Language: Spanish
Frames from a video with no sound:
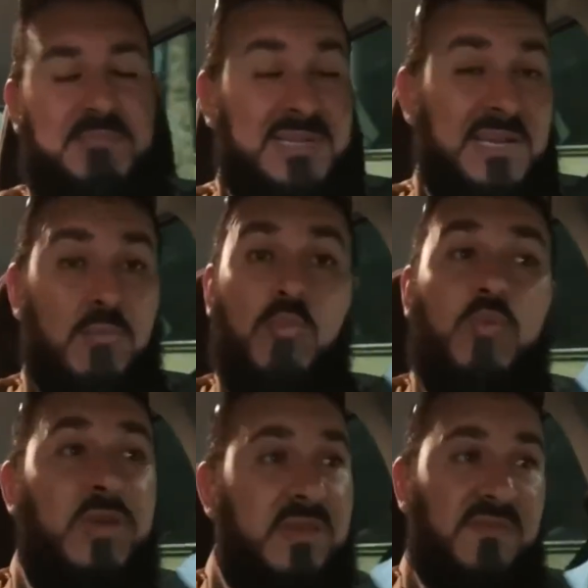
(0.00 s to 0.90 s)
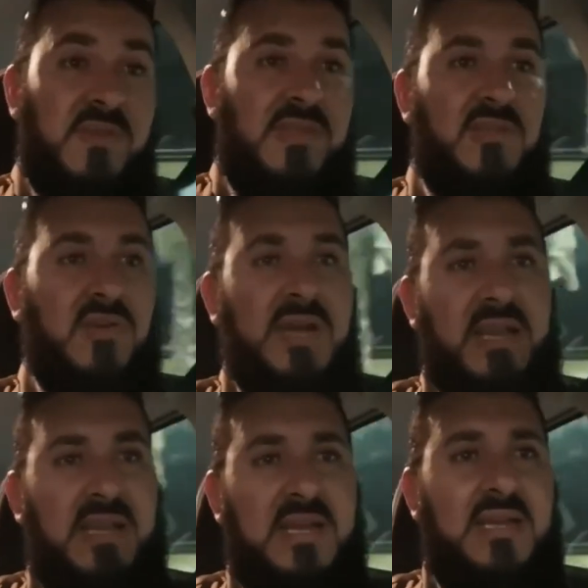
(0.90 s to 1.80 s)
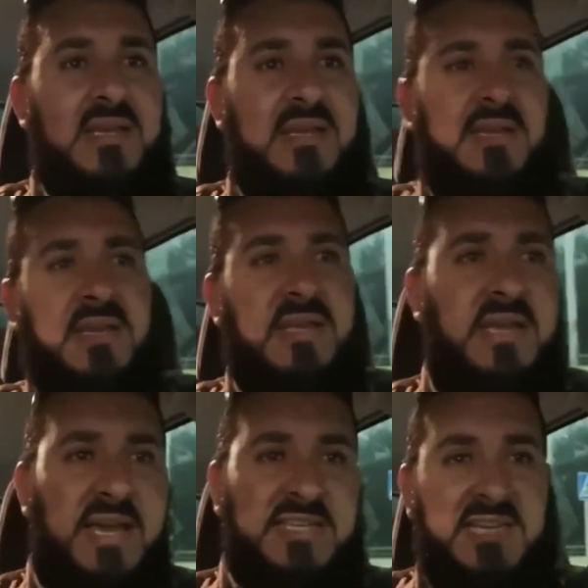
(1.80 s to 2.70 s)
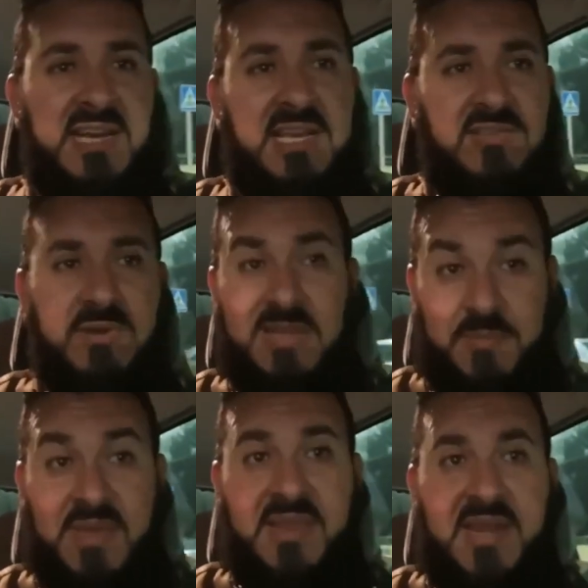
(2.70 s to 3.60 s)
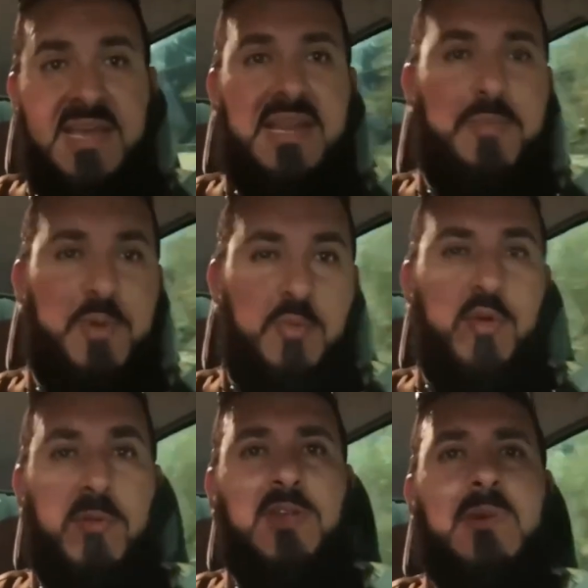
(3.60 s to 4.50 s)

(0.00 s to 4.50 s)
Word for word: va a ser muy difícil tocar a Hajar al-Aswad, la piedra negra, pero por lo